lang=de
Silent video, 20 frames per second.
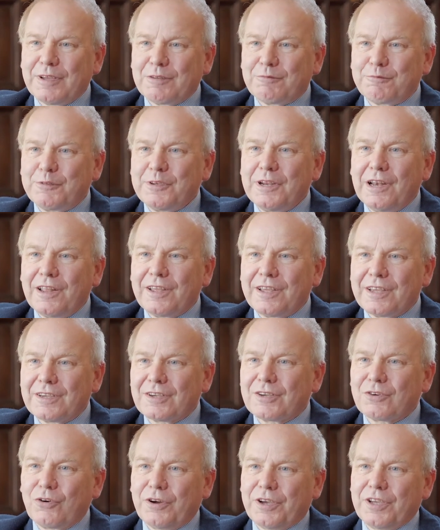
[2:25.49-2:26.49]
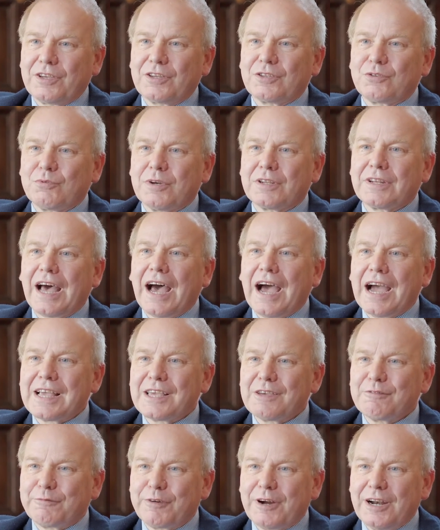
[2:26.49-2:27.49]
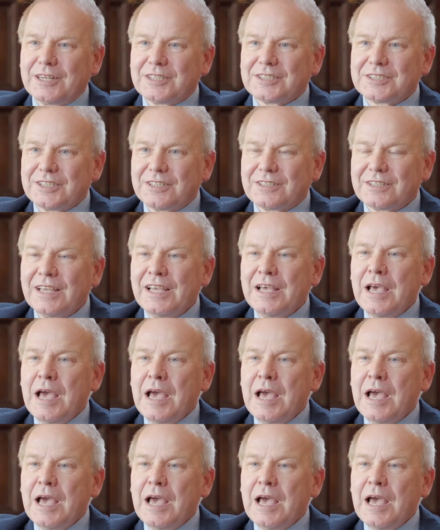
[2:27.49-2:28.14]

wenn viele Korrekturen angefallen sind.